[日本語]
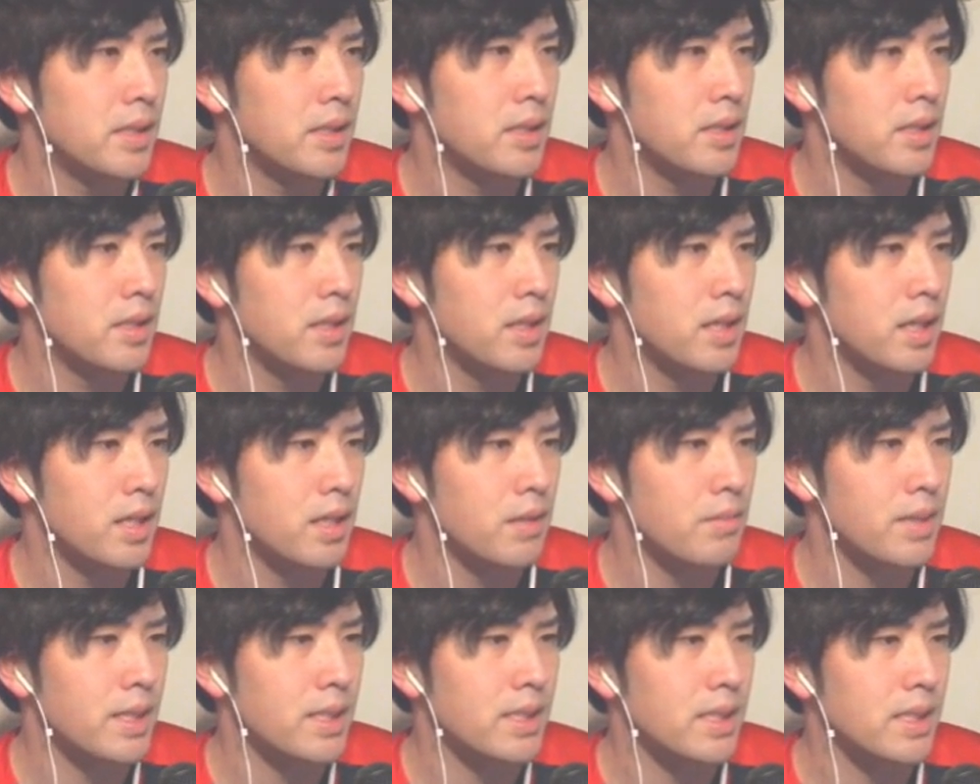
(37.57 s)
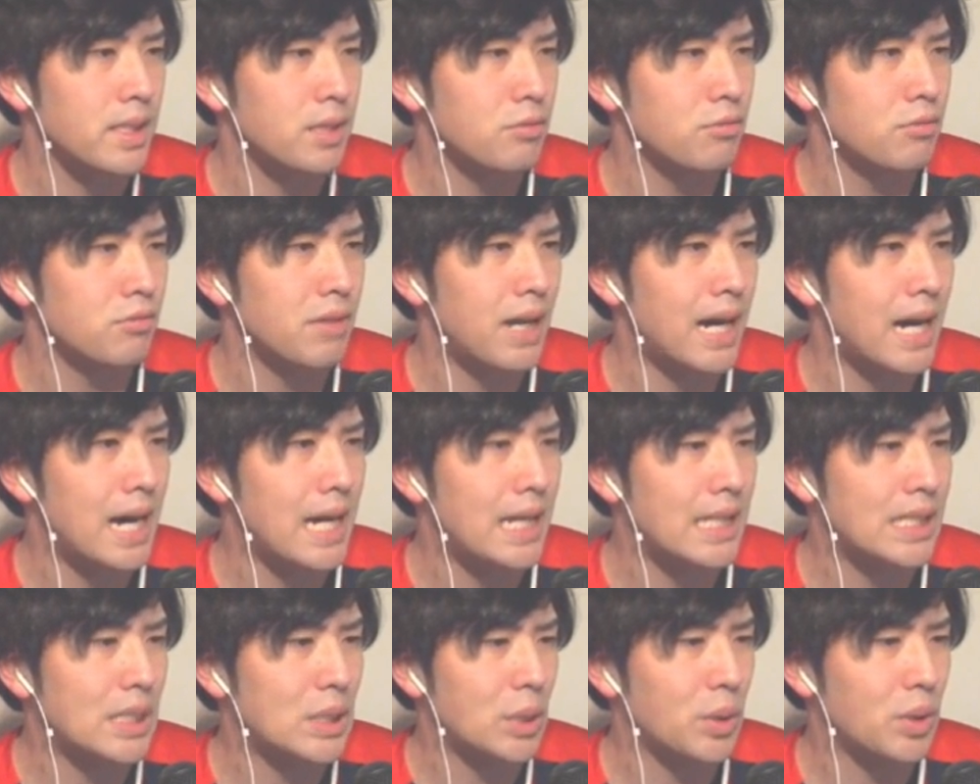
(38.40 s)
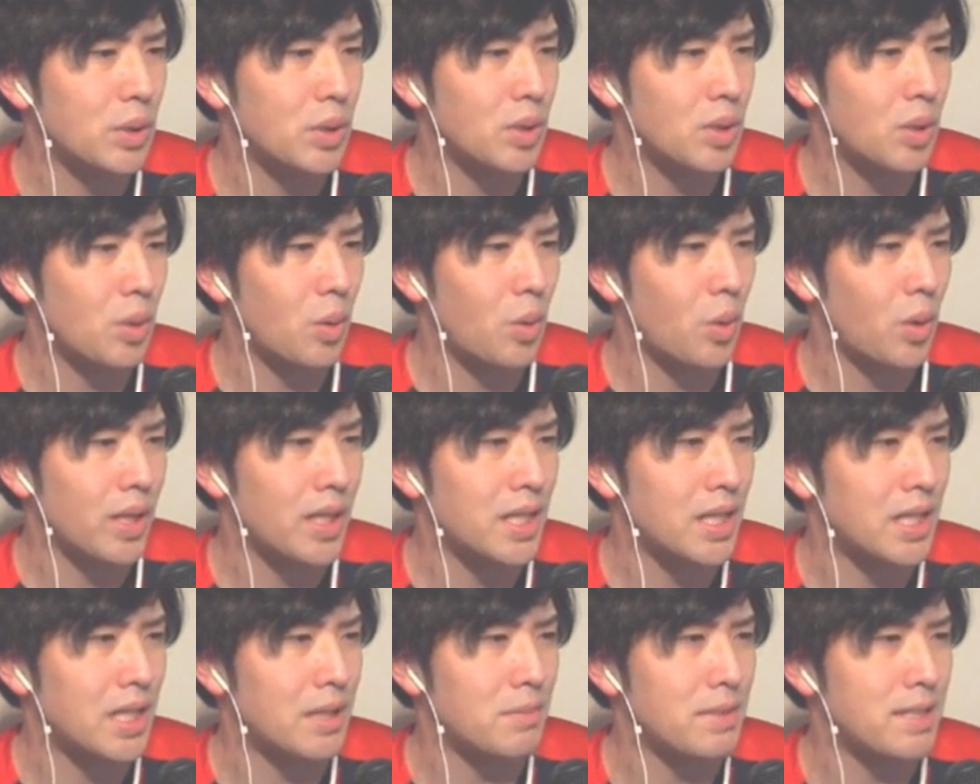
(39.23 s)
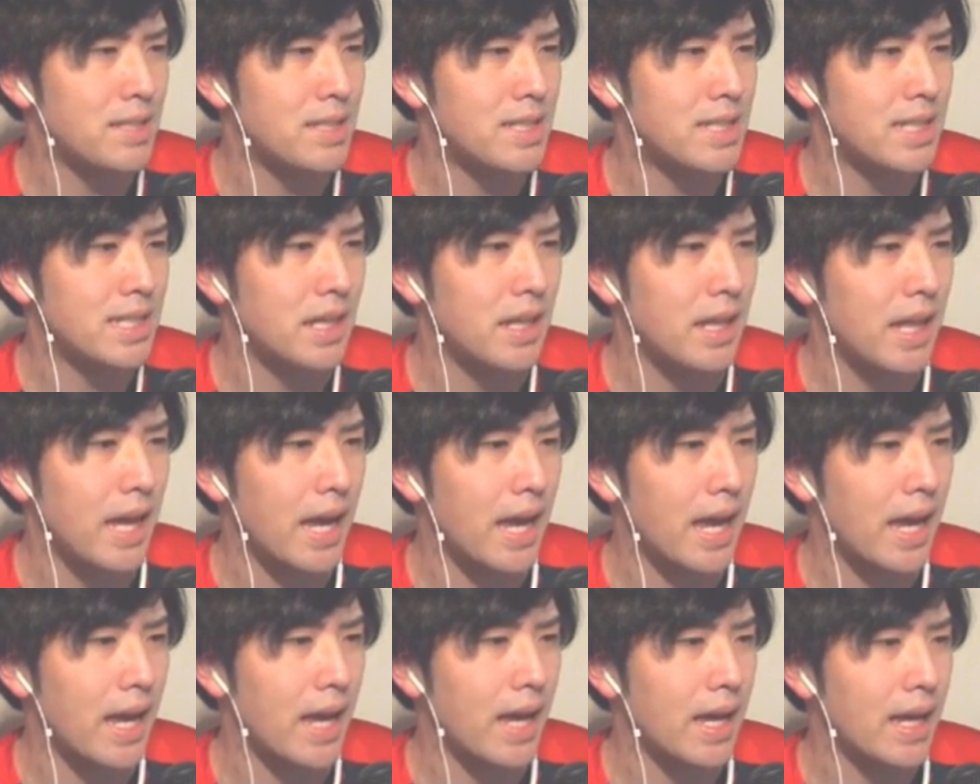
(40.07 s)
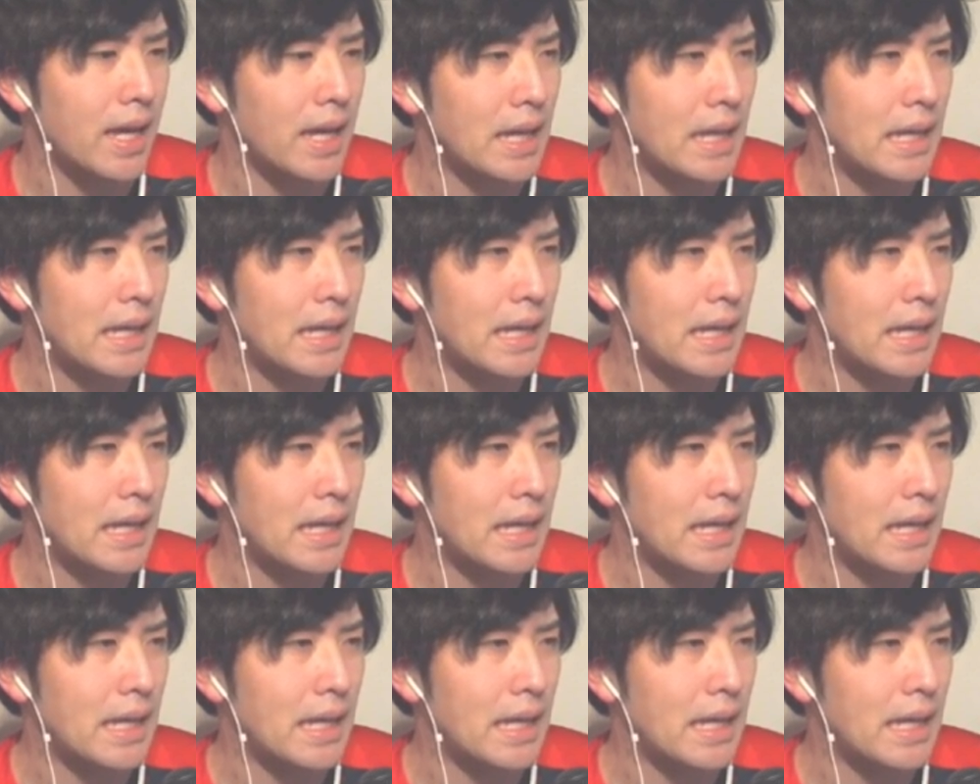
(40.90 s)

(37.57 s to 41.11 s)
になりますけど、うわー、ちょっとこれ厳しいね。